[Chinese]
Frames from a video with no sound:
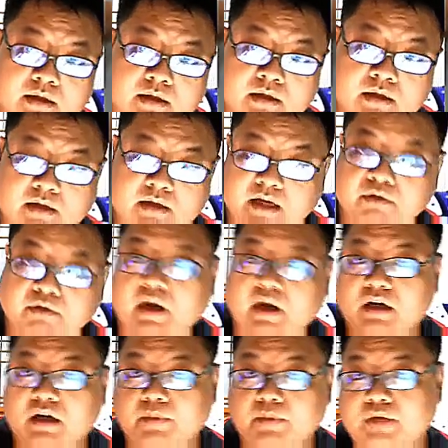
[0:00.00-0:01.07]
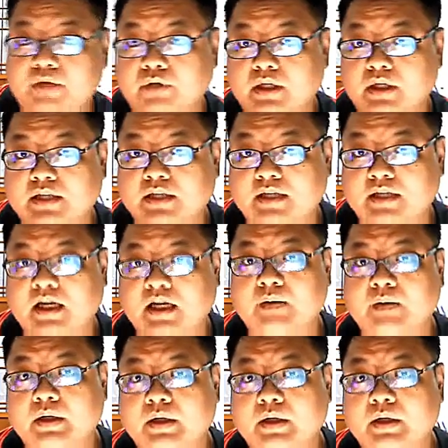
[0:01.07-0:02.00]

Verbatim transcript: 那另外两个配对给叉叉嘛，